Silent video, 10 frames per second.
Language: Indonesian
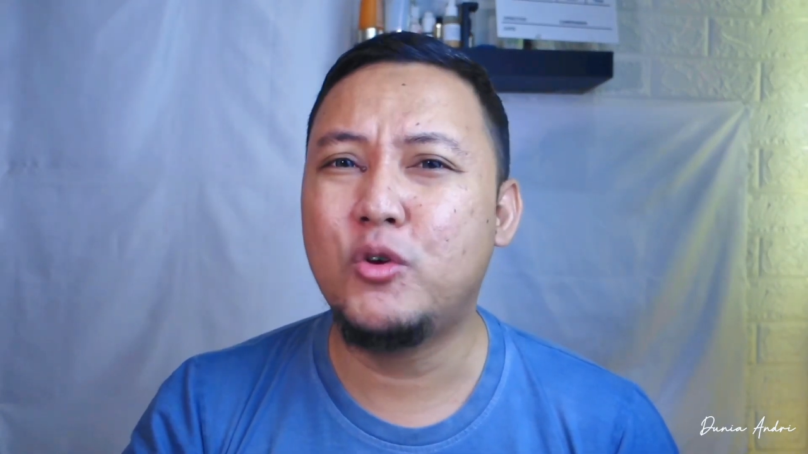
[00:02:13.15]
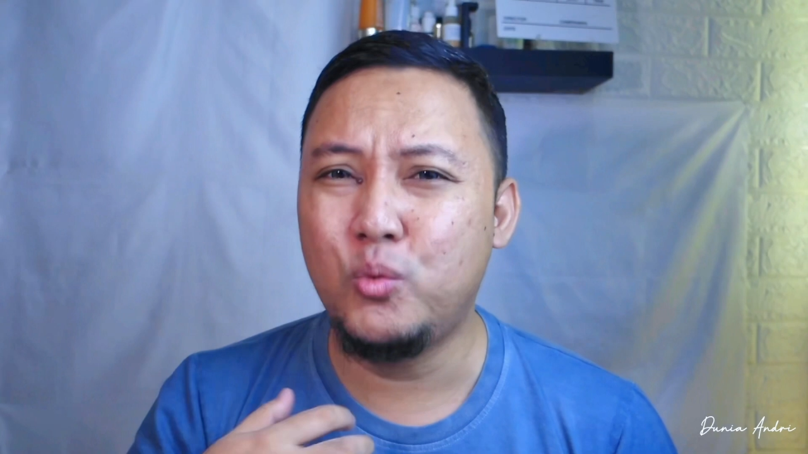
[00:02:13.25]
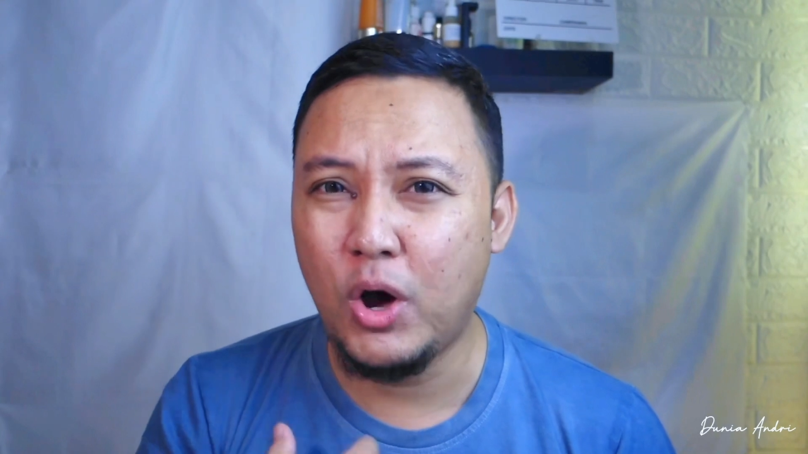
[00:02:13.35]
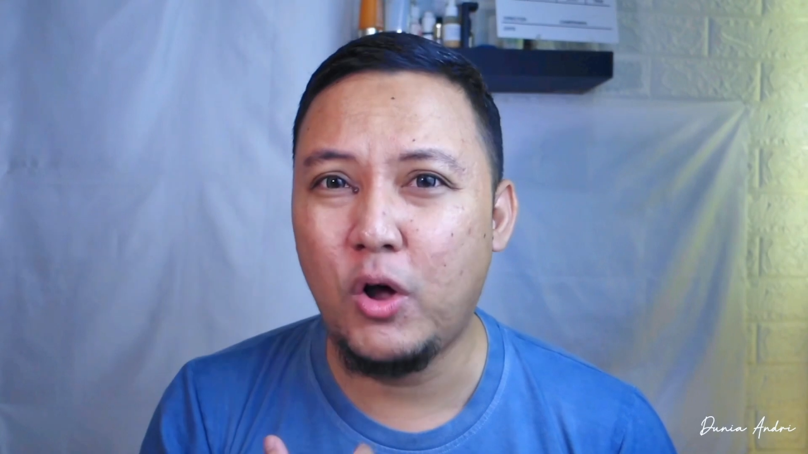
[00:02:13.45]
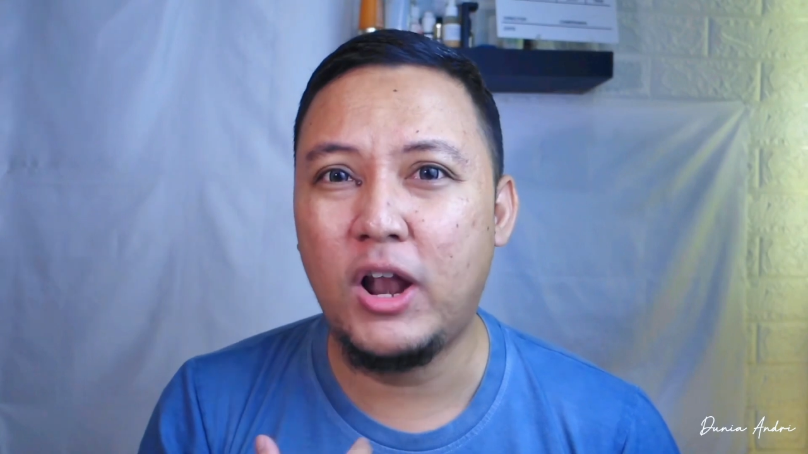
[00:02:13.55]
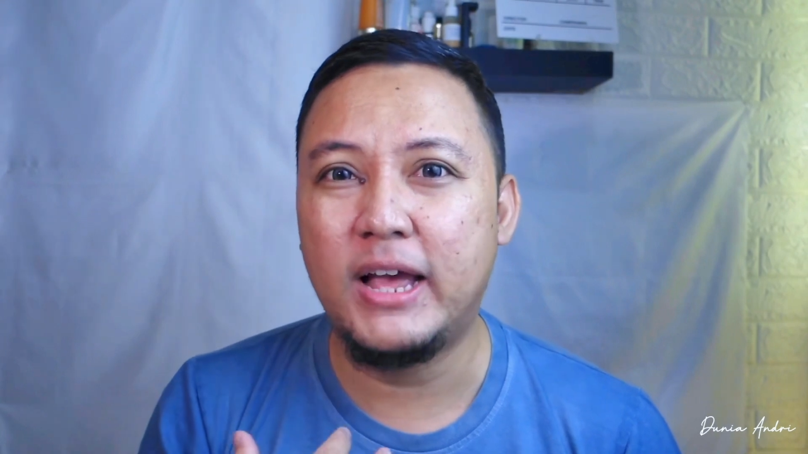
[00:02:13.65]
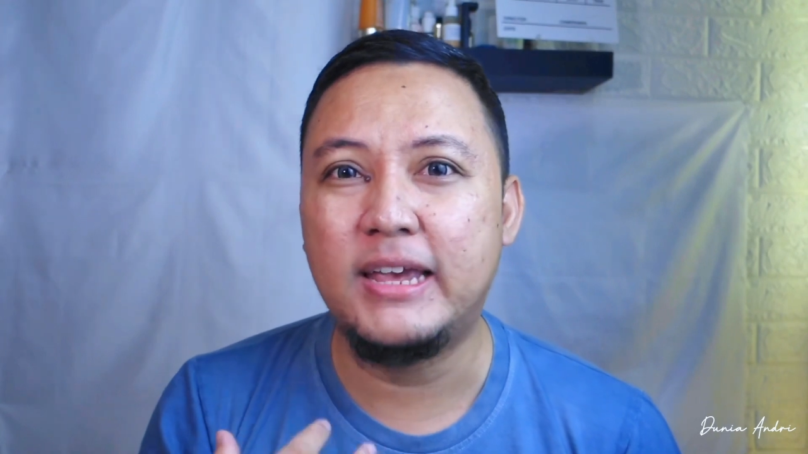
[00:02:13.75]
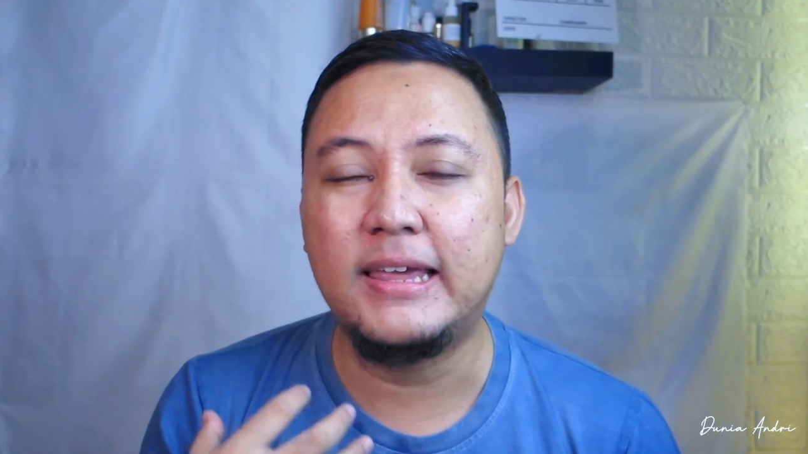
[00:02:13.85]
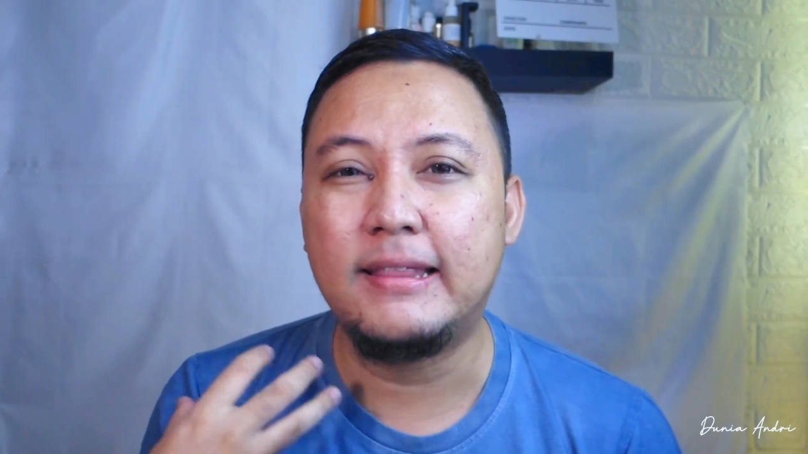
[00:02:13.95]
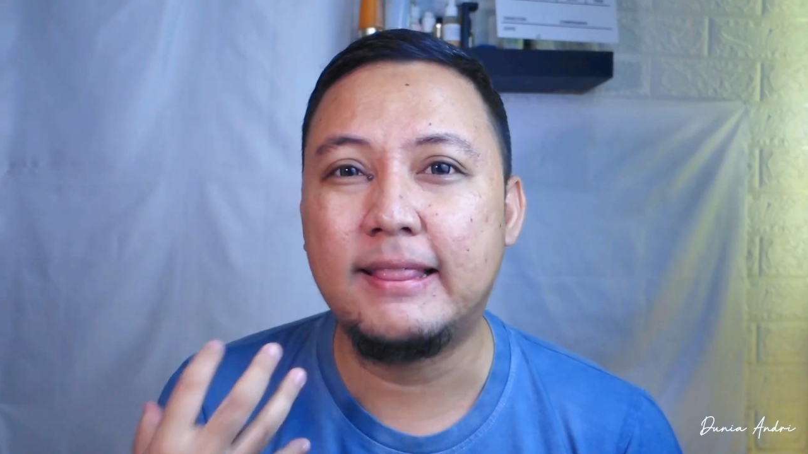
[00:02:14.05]
gue kalau
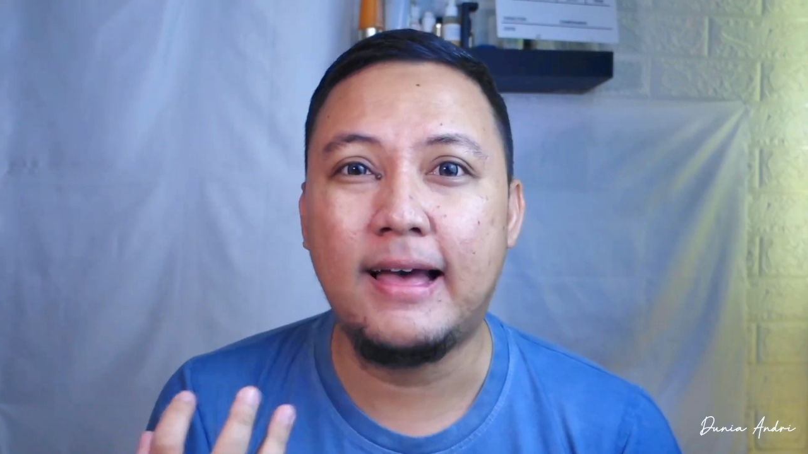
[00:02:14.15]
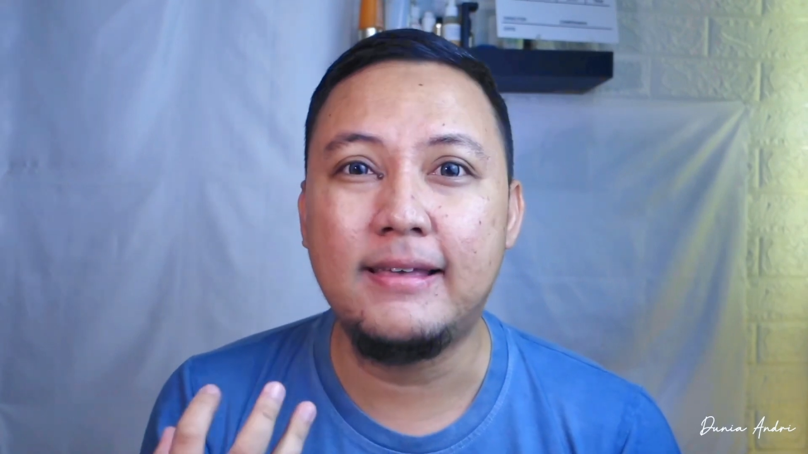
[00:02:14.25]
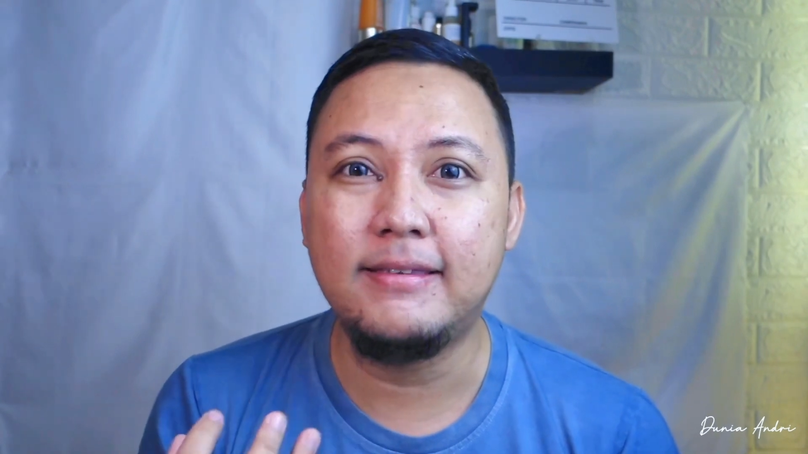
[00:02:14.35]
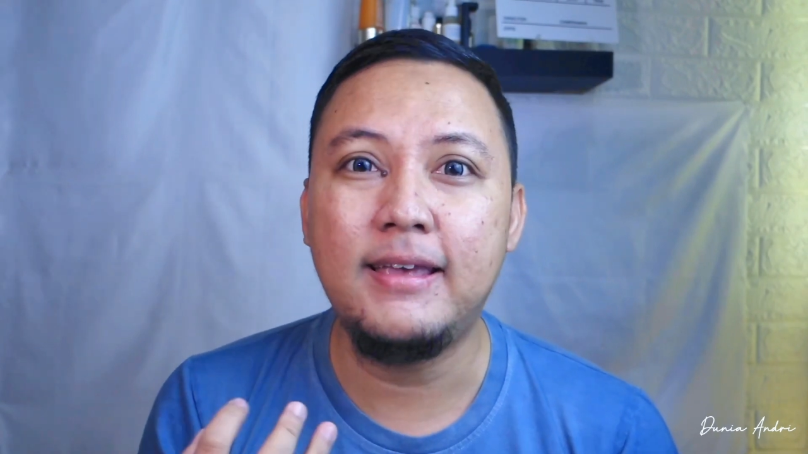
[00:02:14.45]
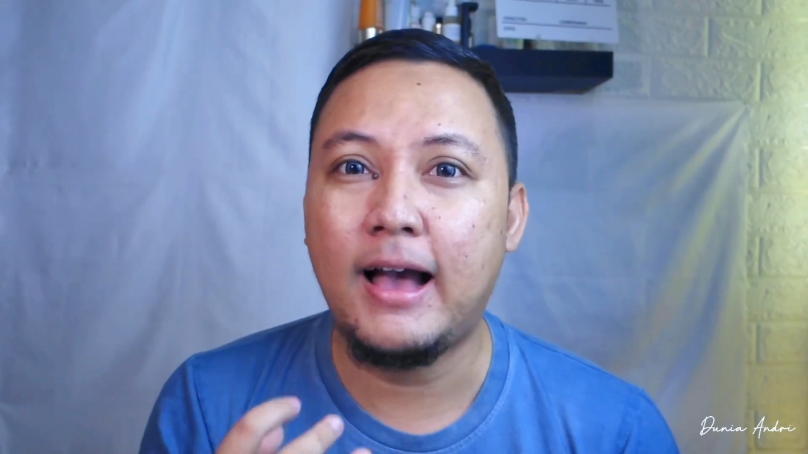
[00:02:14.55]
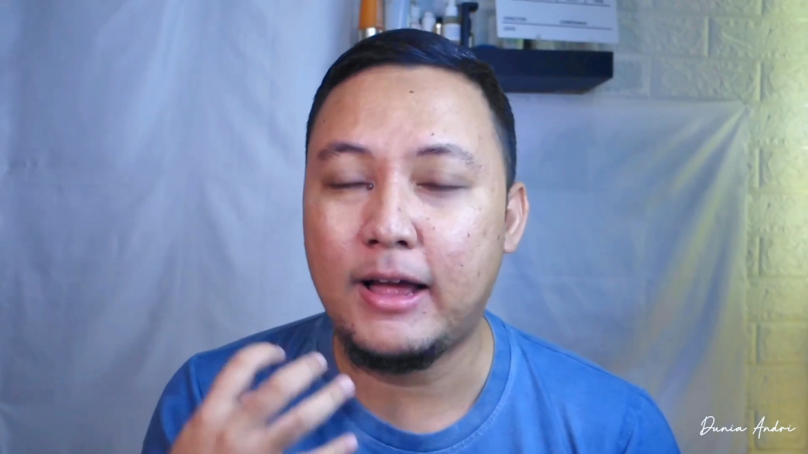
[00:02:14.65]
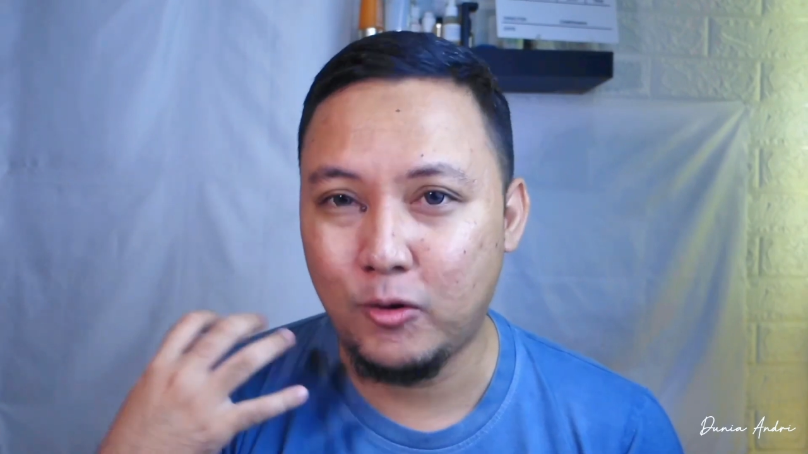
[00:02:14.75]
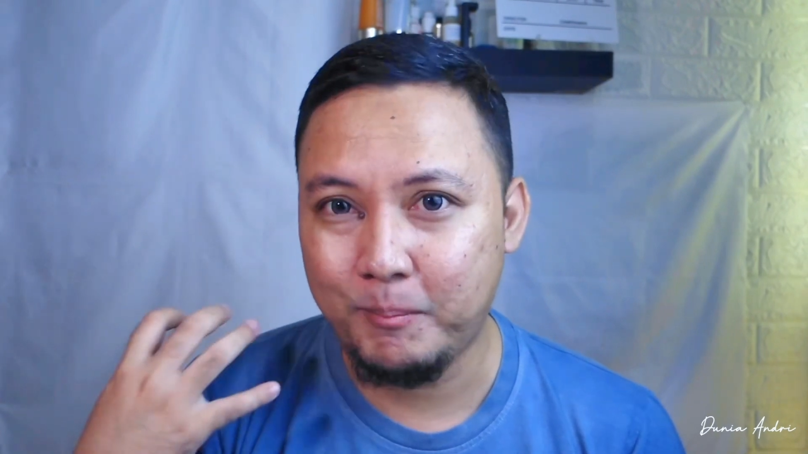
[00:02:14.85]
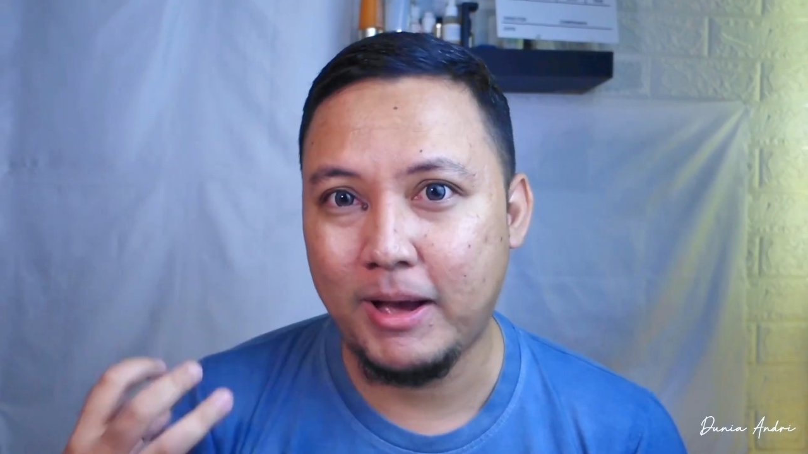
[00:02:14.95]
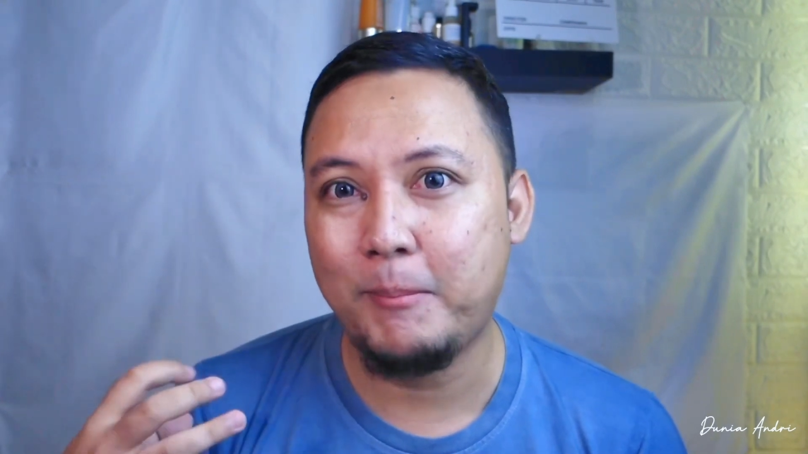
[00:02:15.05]
lagi iritasi
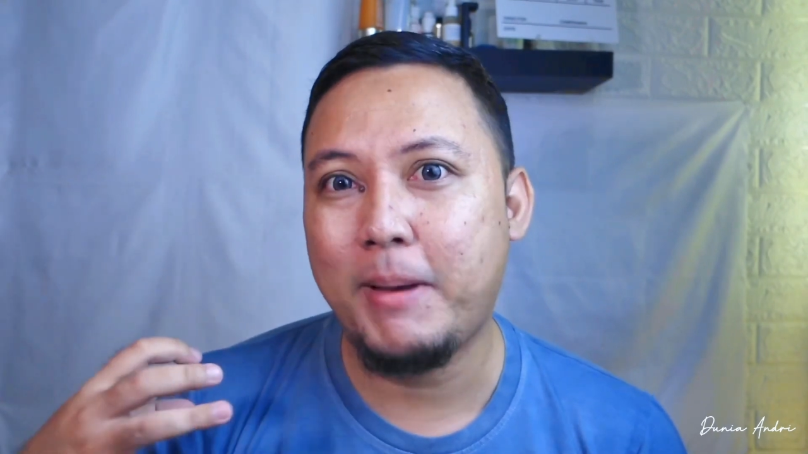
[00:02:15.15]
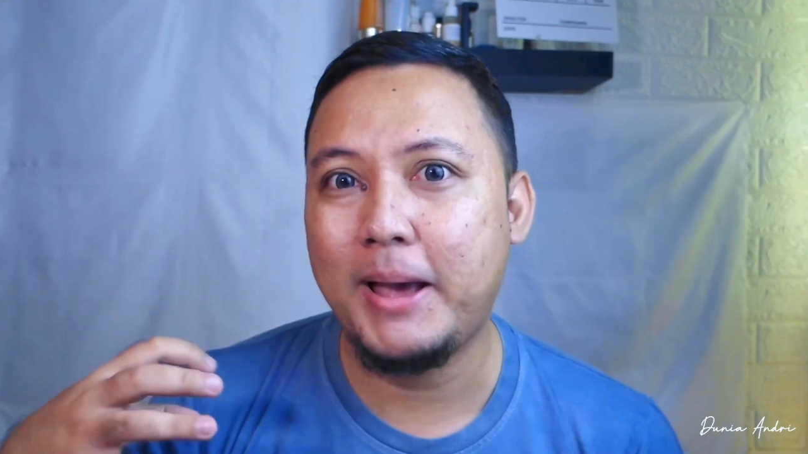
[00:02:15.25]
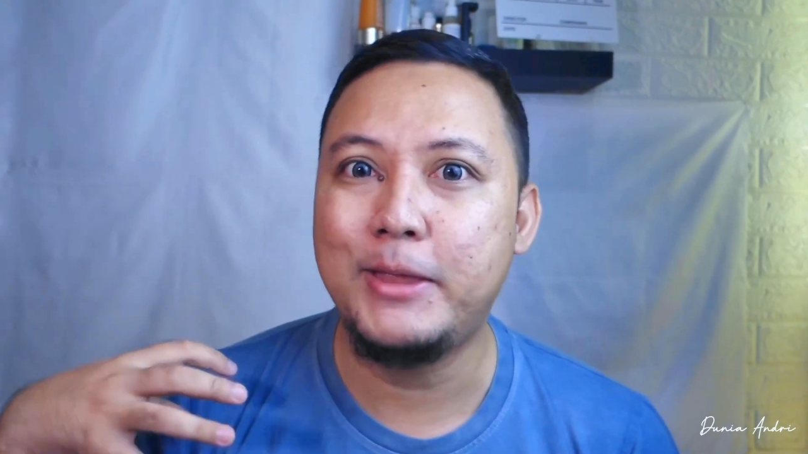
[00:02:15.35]
akan gue pakai pagi